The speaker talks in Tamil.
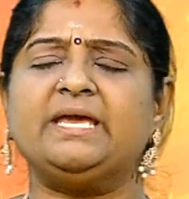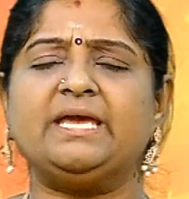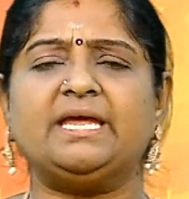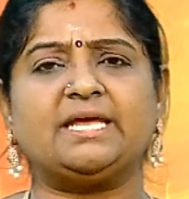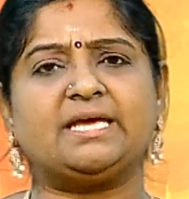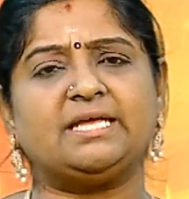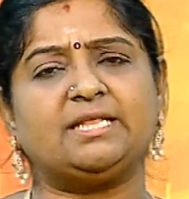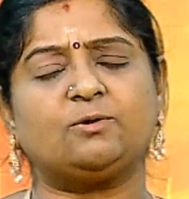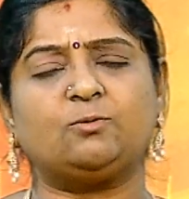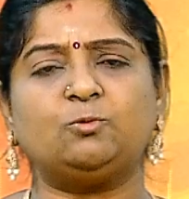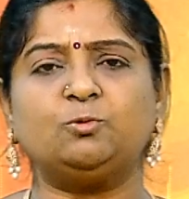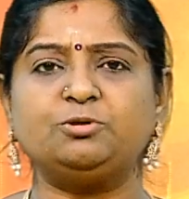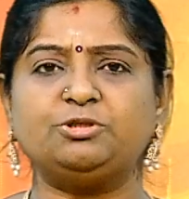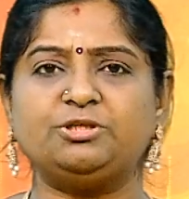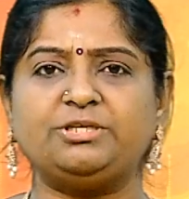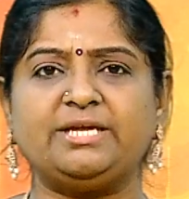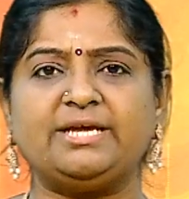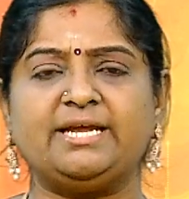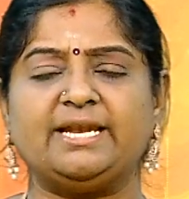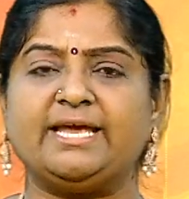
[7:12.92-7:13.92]
எனக்கு இதை
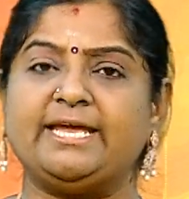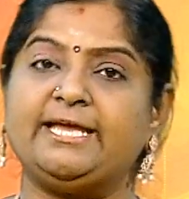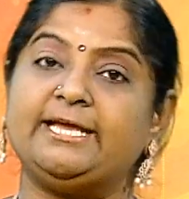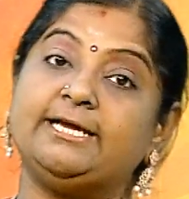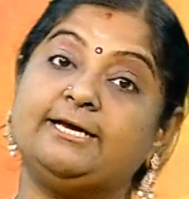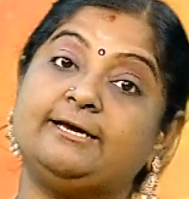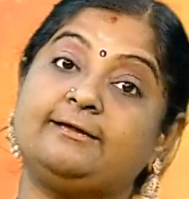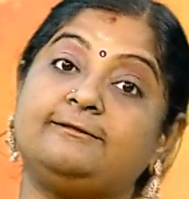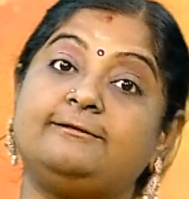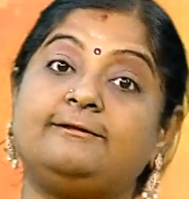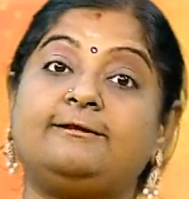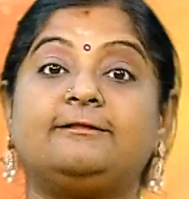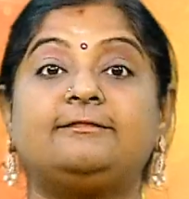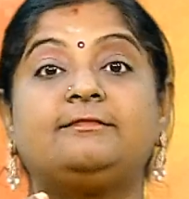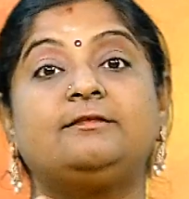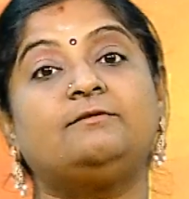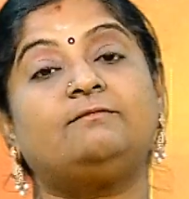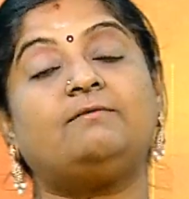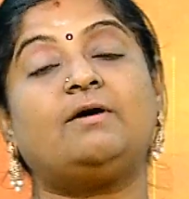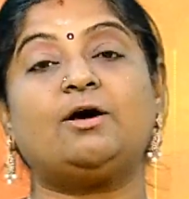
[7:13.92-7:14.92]
கொடுத்துட்டீங்க இங்கேருந்து
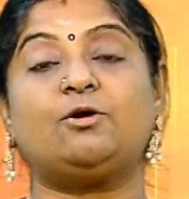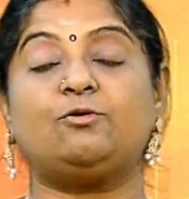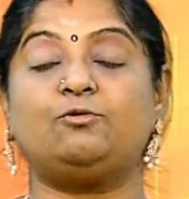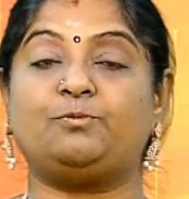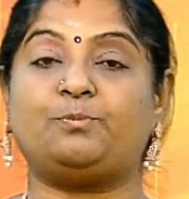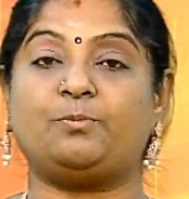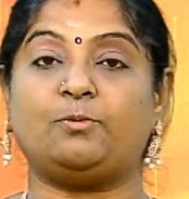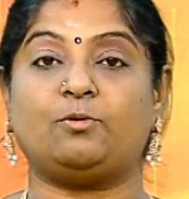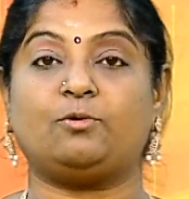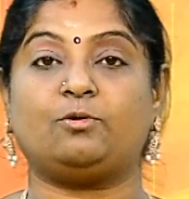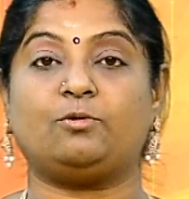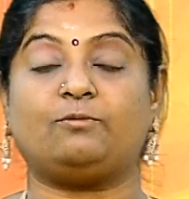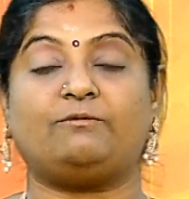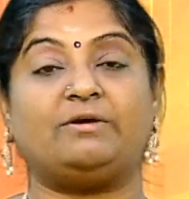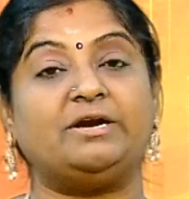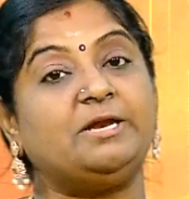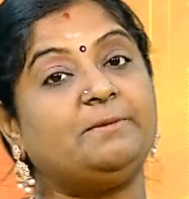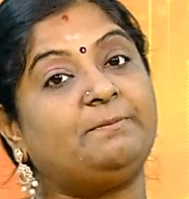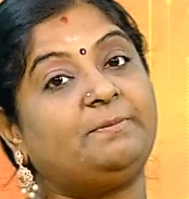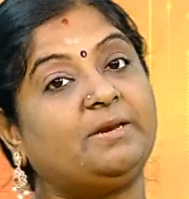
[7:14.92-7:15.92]
நான் திருவாரூர்
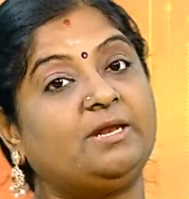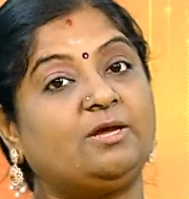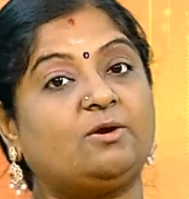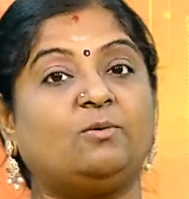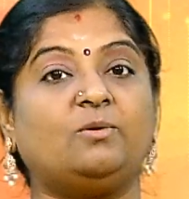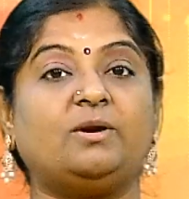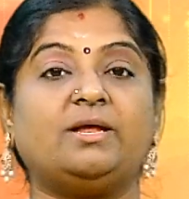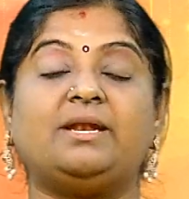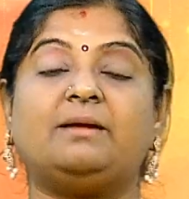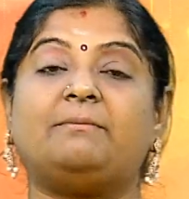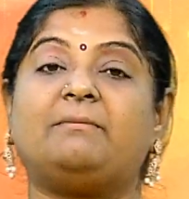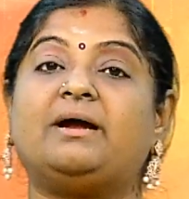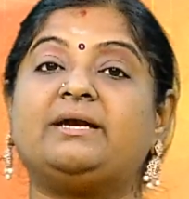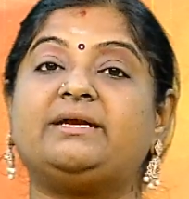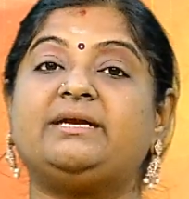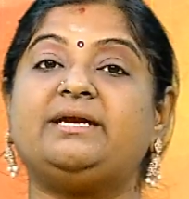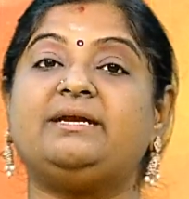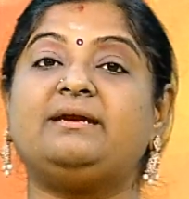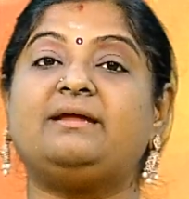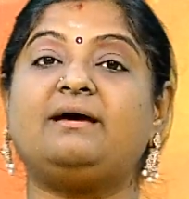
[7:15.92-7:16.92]
போகணும் வழிப்பறி கொள்ளையில்
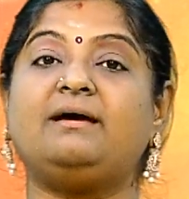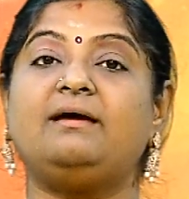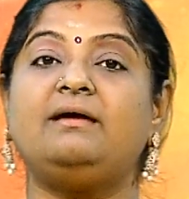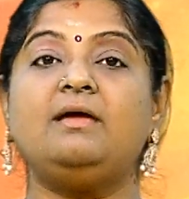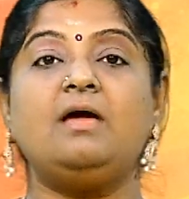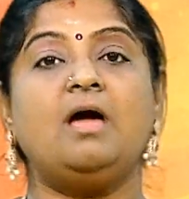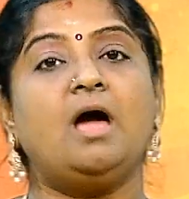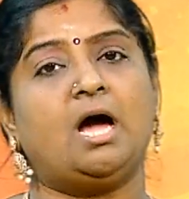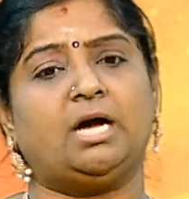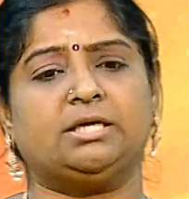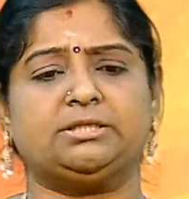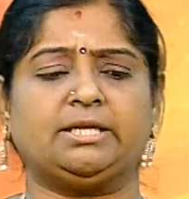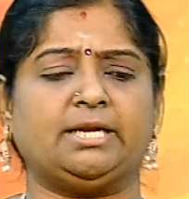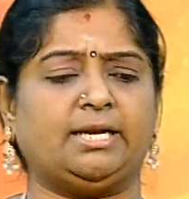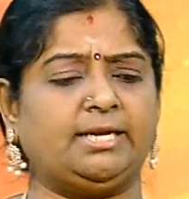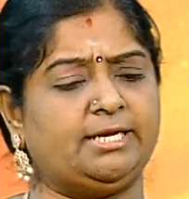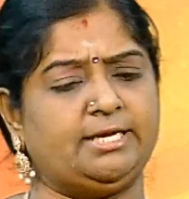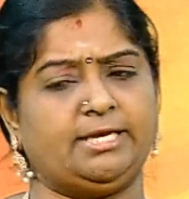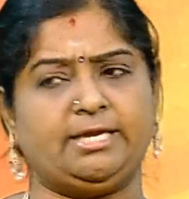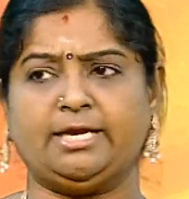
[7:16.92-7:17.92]
மாட்டின்டா
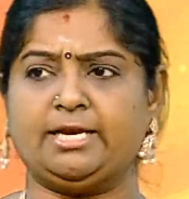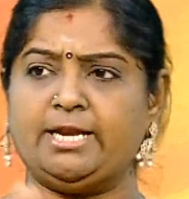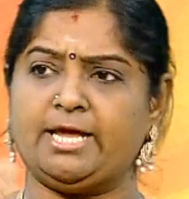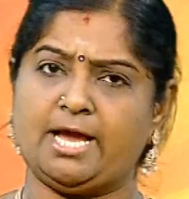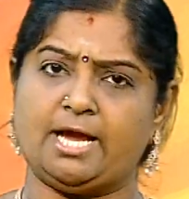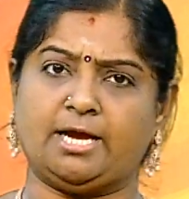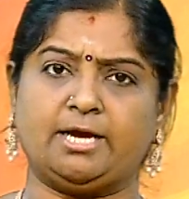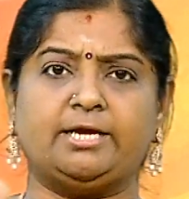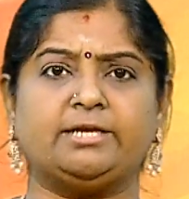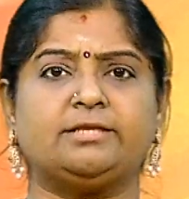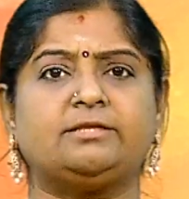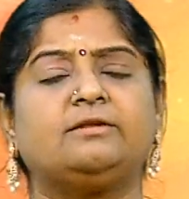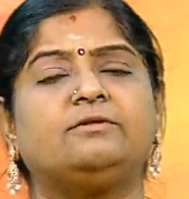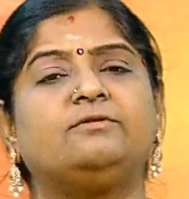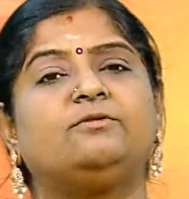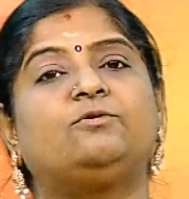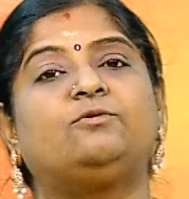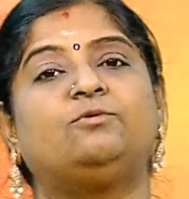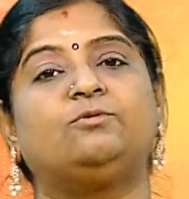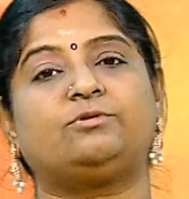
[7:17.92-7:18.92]
அதனால் நீங்களே அங்கே
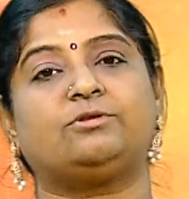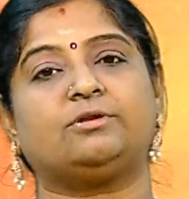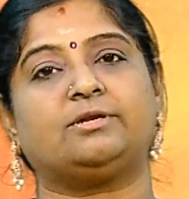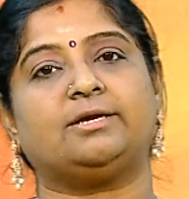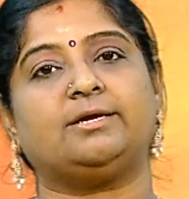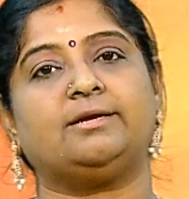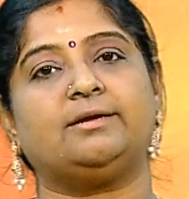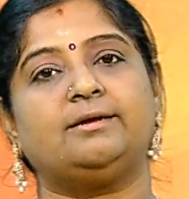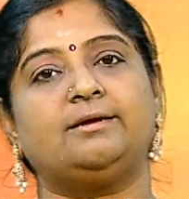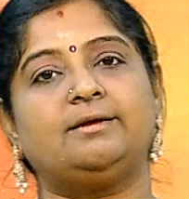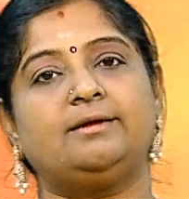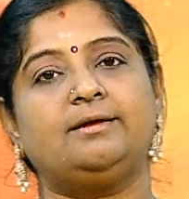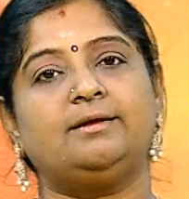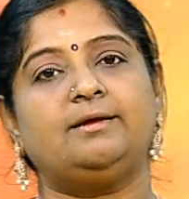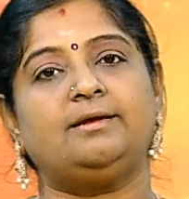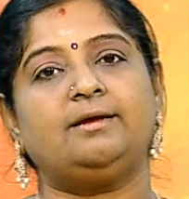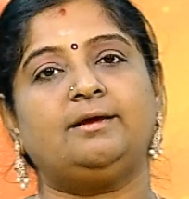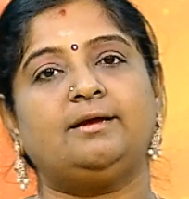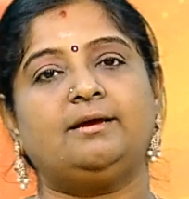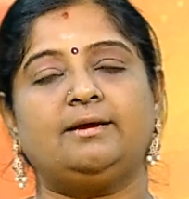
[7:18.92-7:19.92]
எடுத்துன்னு வந்து கொடுத்துருங்க
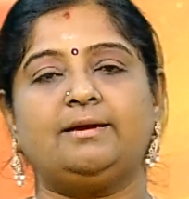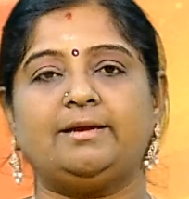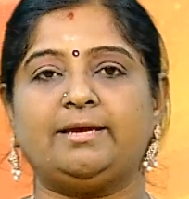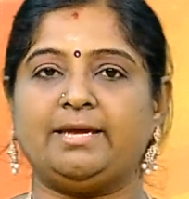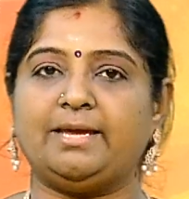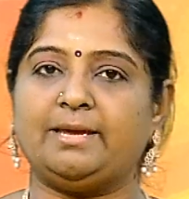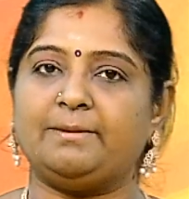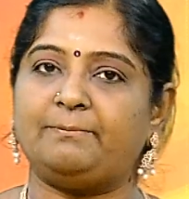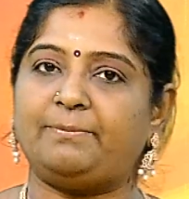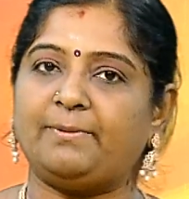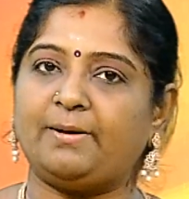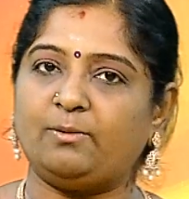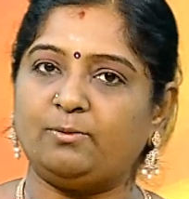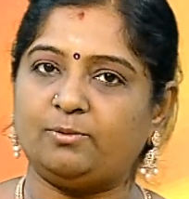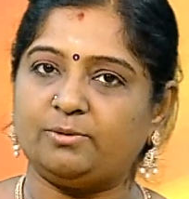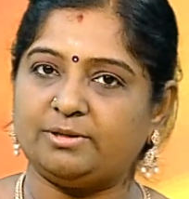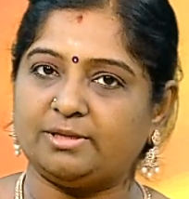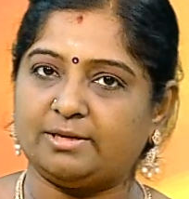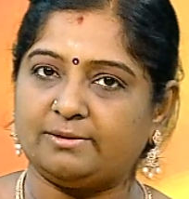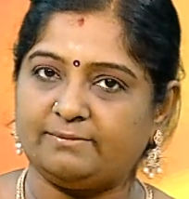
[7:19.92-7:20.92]
ஏன்பா
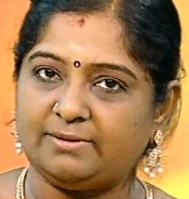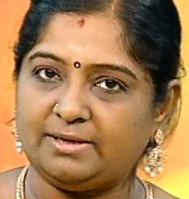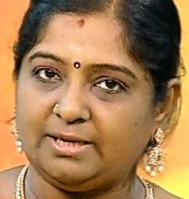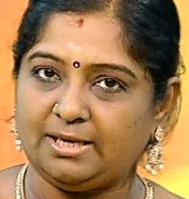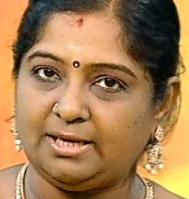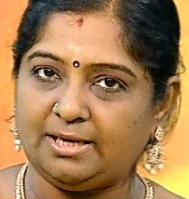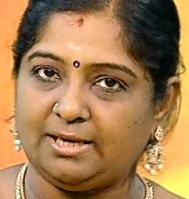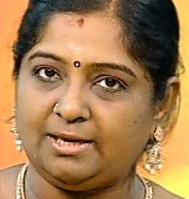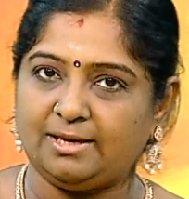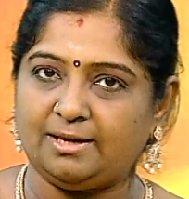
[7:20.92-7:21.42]
ஒரு தடவை நீ